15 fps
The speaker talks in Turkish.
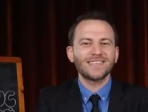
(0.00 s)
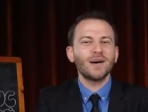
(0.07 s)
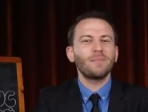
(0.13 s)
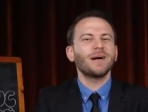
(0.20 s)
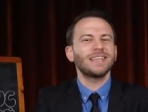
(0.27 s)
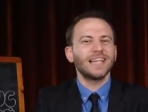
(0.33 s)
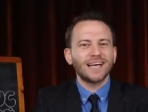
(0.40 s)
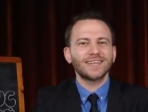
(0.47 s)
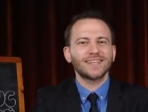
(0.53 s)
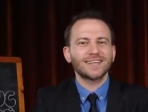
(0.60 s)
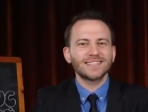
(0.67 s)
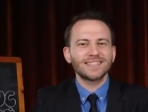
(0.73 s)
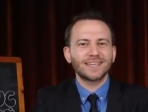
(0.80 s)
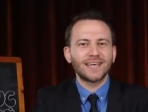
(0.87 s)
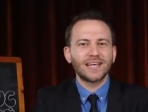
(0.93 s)
Zaman ne
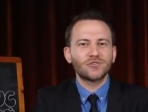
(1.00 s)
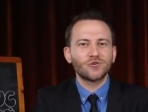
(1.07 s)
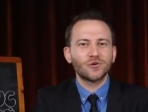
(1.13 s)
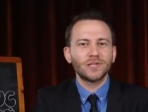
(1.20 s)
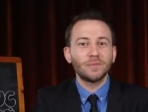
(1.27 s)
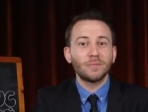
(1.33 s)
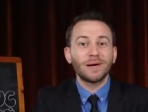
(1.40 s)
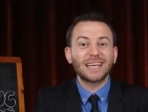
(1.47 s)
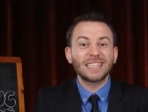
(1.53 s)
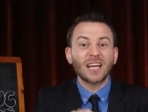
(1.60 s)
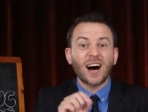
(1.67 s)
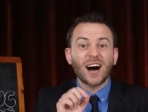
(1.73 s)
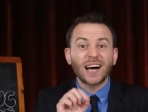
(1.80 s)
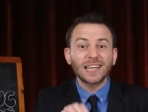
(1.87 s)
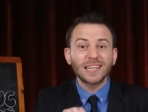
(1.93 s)
kadar hızlı geçiyor değil mi?
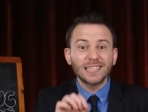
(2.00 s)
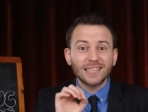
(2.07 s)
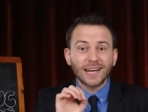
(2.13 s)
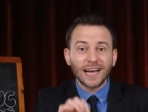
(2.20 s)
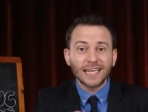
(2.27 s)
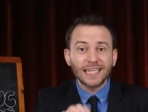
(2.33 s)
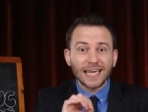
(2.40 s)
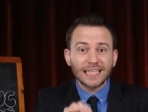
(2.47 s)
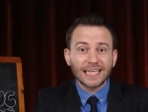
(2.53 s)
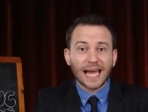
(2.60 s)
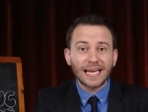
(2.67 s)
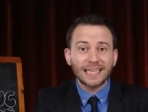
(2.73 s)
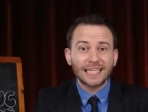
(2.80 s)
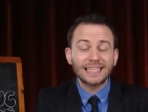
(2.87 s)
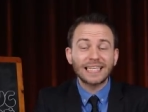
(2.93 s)
Bakın Aralık ayına
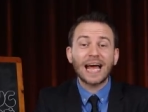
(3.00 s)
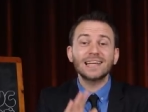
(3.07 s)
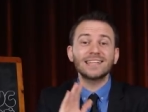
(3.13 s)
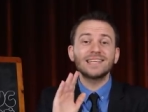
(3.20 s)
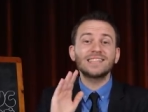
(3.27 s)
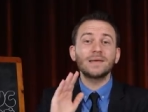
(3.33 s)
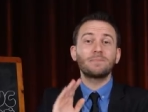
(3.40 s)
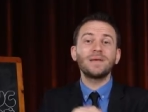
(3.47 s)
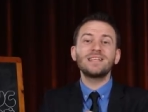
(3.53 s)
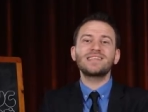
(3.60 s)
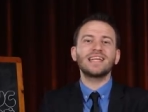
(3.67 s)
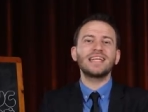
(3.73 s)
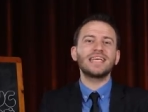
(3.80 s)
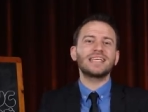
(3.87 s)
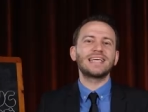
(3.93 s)
geldik. Neredeyse bir
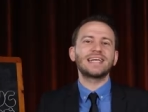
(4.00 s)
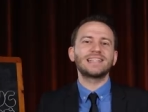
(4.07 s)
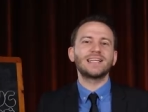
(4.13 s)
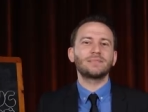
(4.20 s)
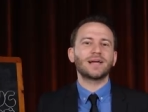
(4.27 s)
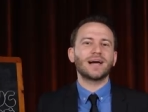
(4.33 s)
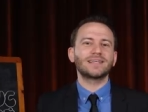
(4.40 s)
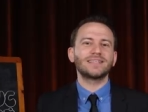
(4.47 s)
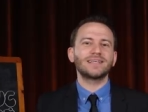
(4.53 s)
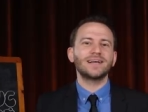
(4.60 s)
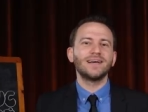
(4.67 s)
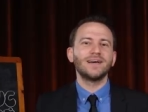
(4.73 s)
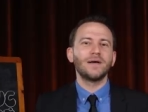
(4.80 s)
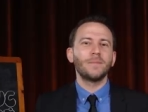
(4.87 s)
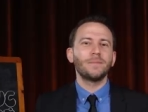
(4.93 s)
seneyi geride
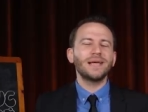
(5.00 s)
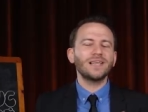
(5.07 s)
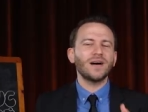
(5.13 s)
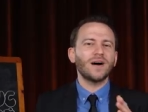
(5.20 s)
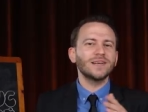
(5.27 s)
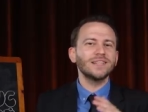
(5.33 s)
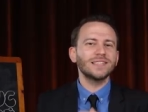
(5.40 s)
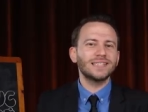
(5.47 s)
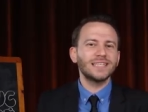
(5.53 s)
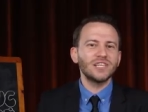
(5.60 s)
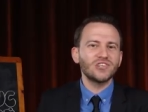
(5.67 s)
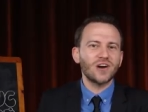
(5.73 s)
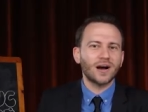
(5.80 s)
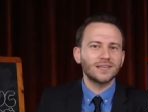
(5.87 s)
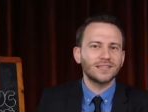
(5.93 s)
bıraktık. Peki Aralık
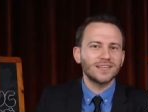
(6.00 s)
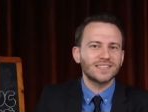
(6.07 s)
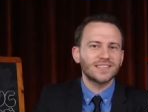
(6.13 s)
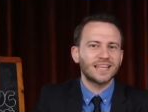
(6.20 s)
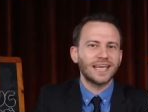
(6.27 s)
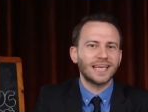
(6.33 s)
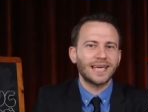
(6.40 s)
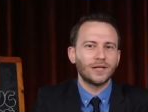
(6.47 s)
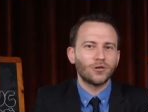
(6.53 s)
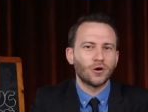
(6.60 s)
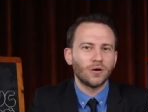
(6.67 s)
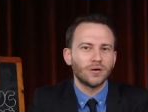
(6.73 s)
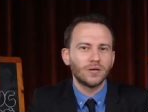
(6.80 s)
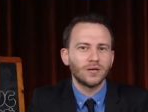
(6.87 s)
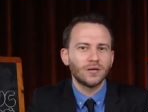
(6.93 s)
deyince aklınıza ne
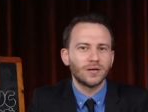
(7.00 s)
geliyor?